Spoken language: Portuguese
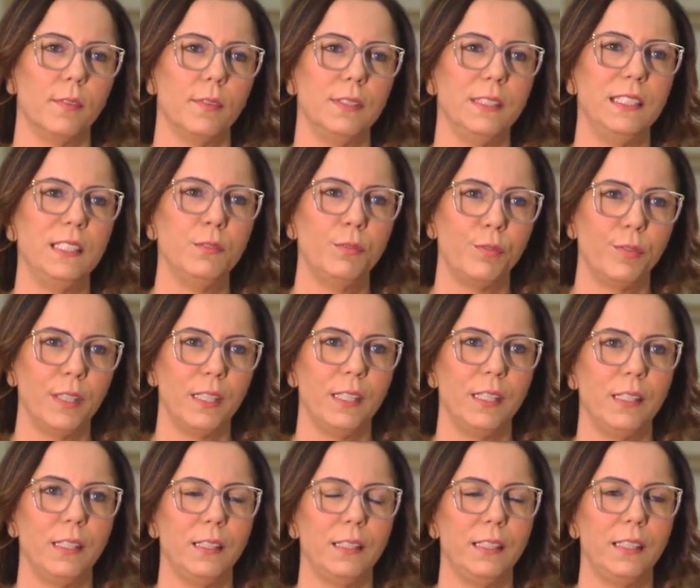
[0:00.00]
de
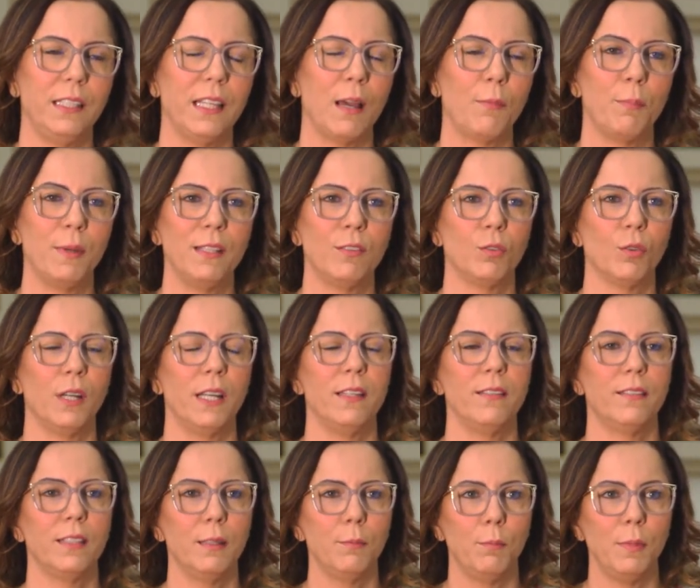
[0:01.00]
ver que a pessoa
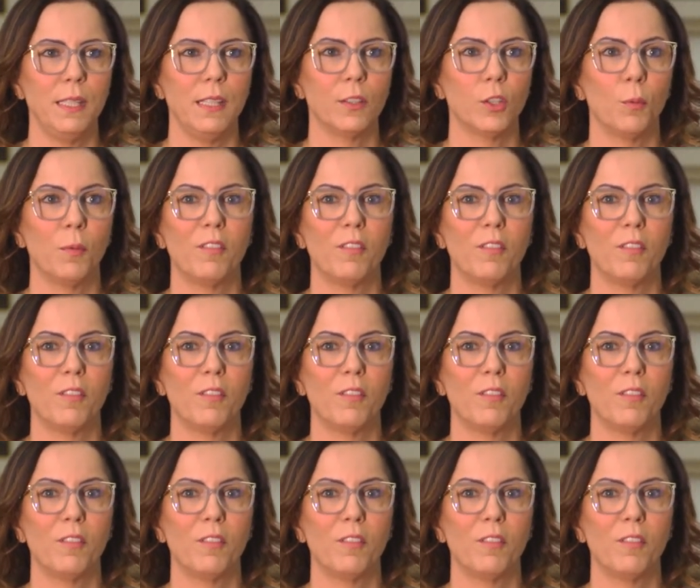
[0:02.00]
recebia,